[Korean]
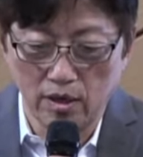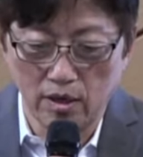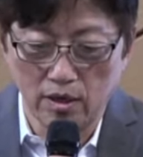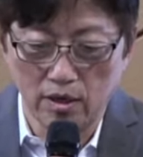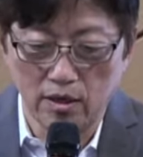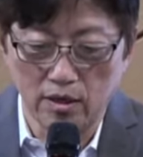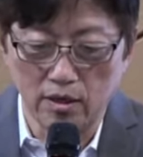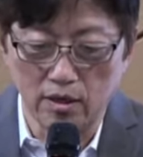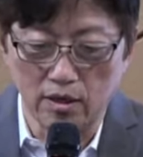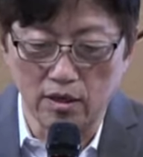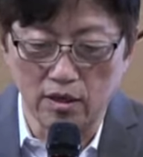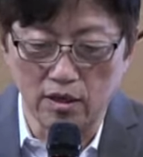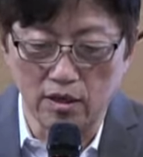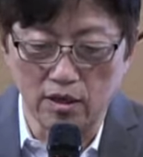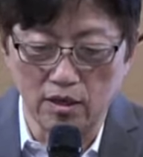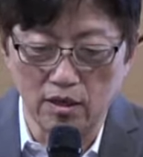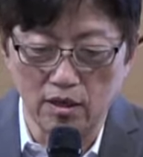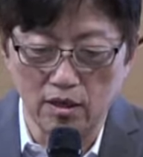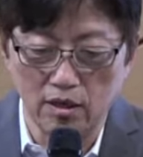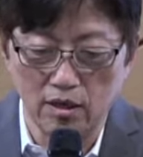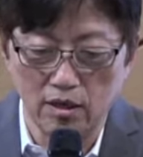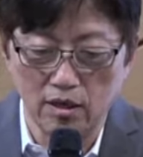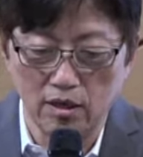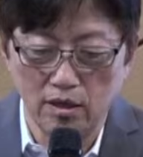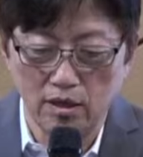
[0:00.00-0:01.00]
그
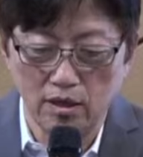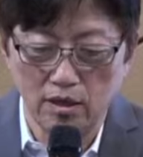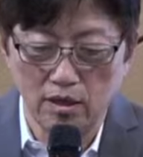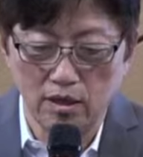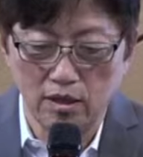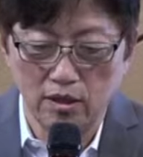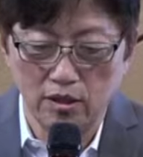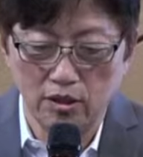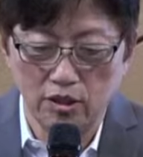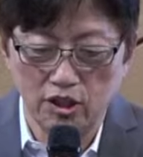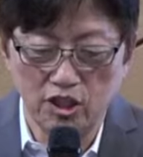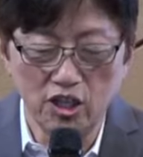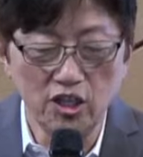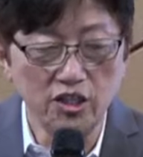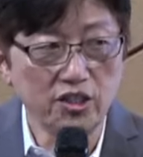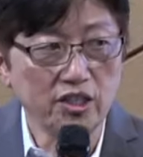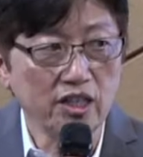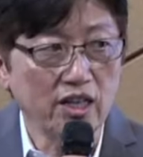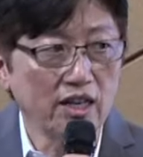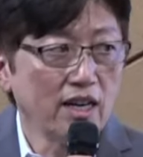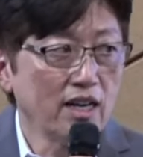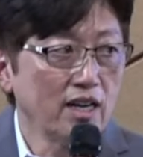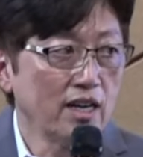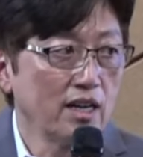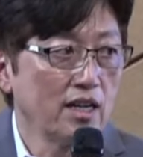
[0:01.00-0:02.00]

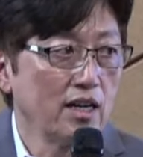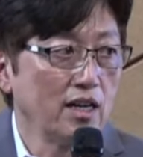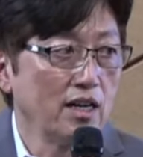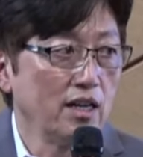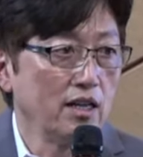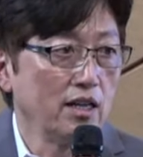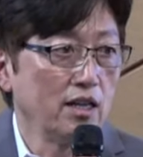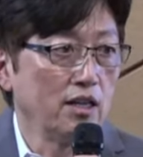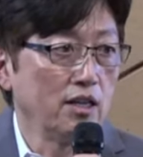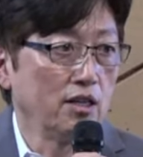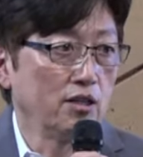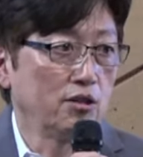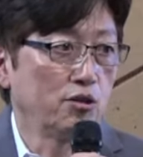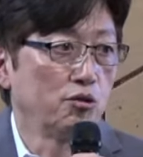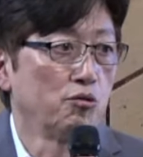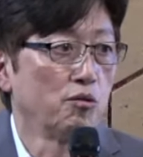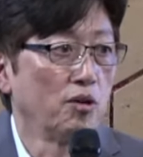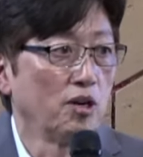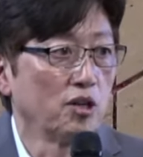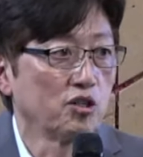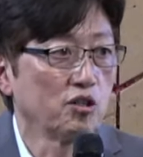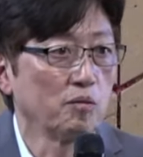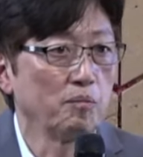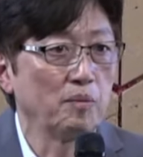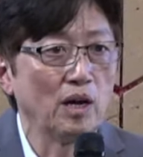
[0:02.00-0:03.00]
7장에
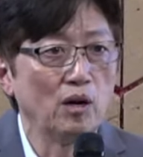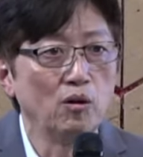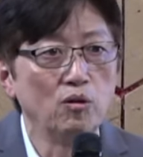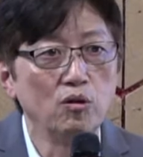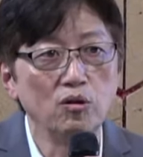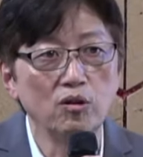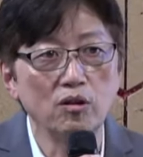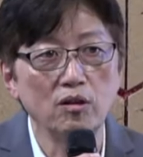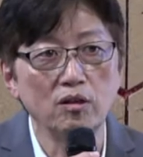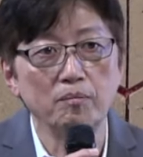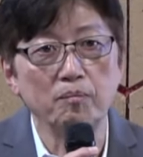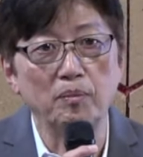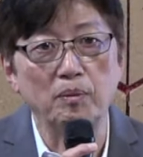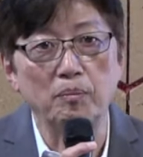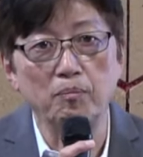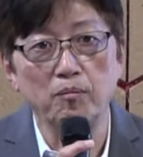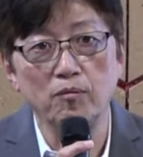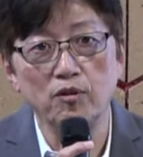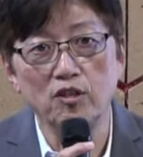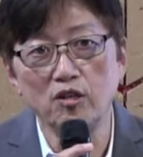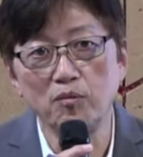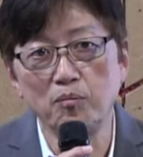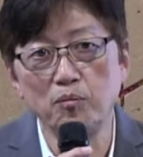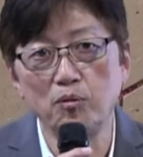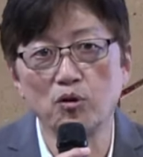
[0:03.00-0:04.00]
들어와서 매우
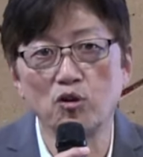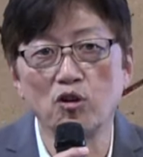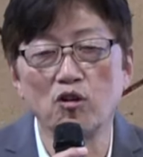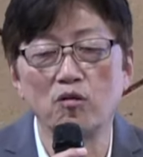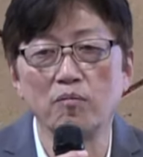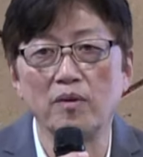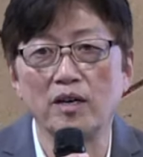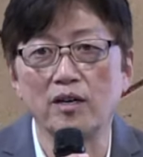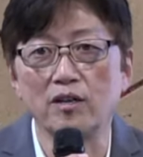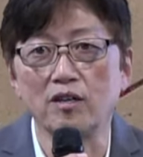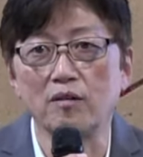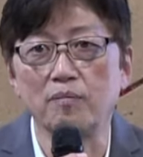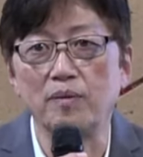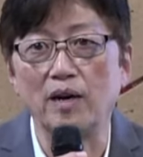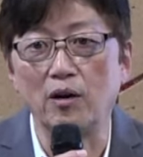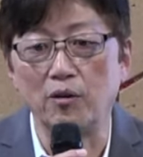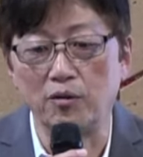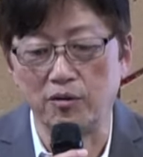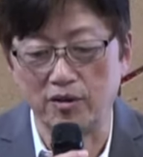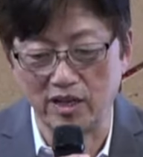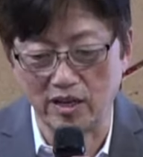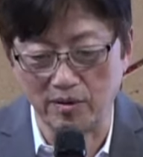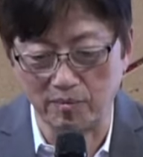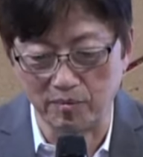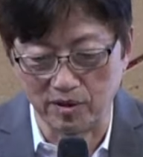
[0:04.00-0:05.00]
흥미로운 말을 바울이
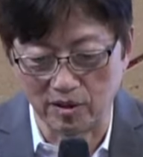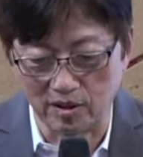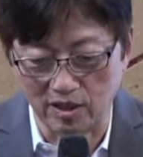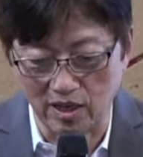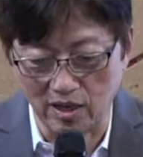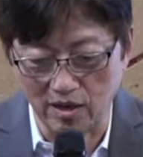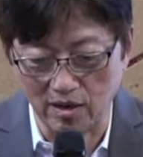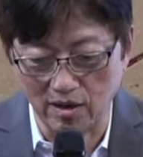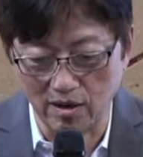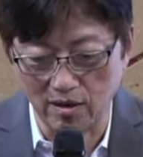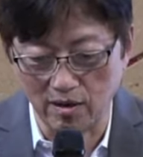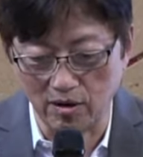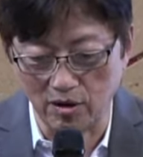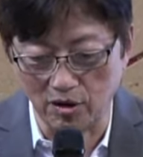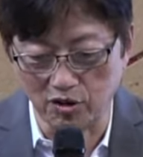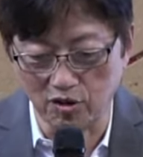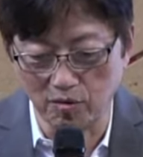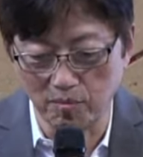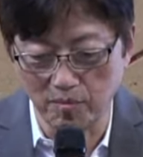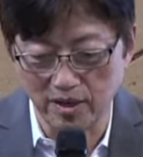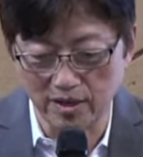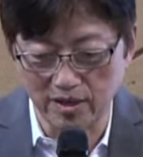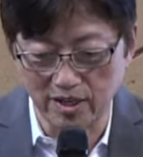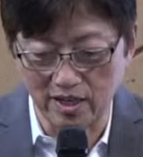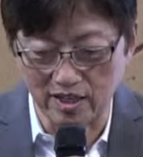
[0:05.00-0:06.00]
합니다. 어떤
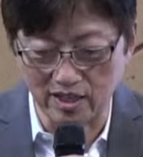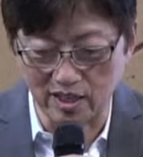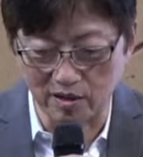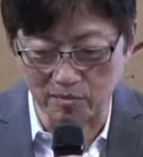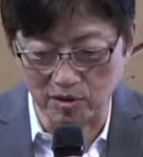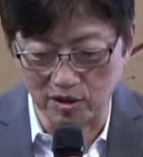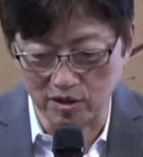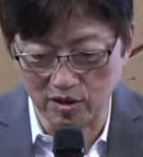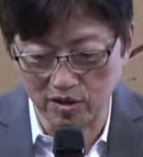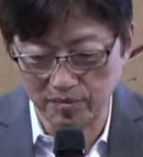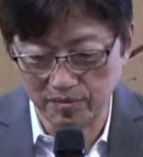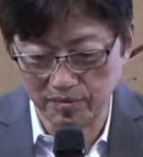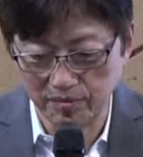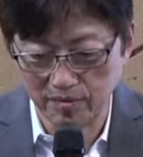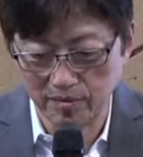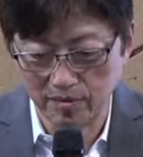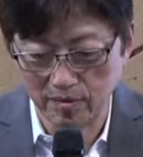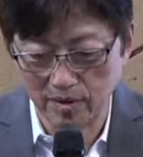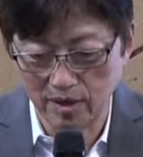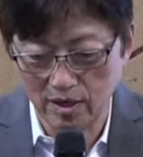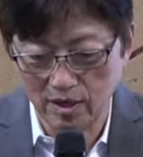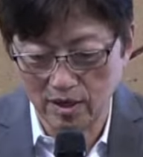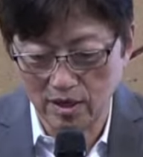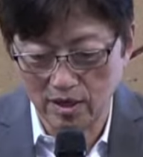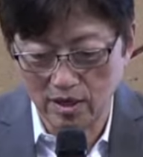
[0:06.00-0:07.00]
말을 하냐면
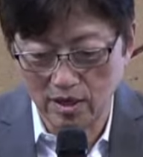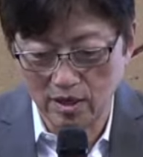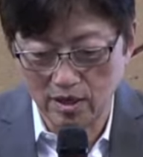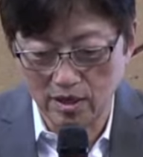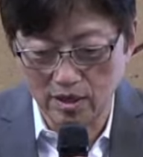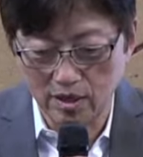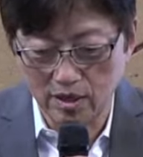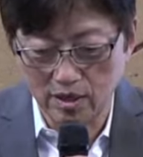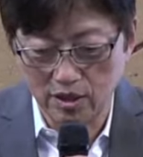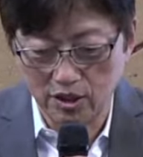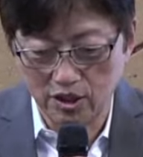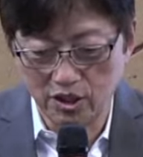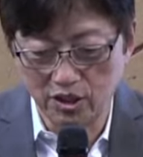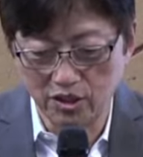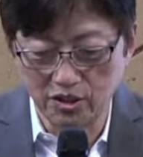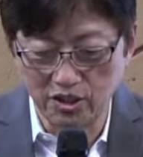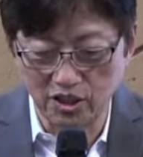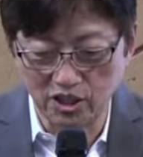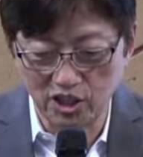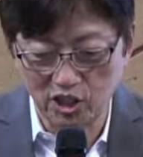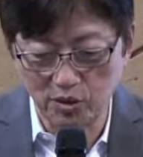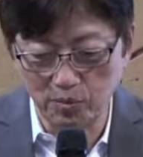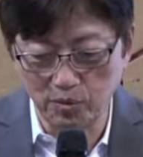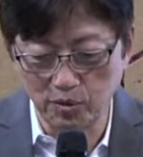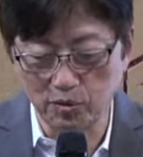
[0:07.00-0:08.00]
7장
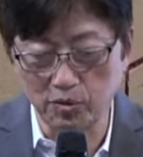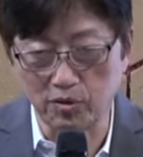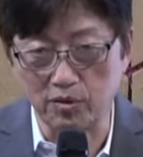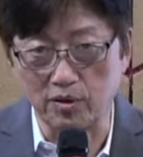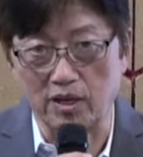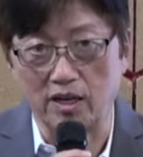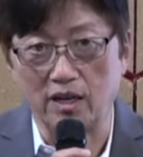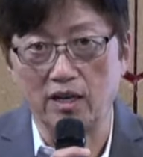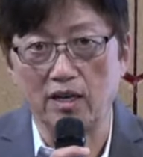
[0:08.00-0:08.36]
15절에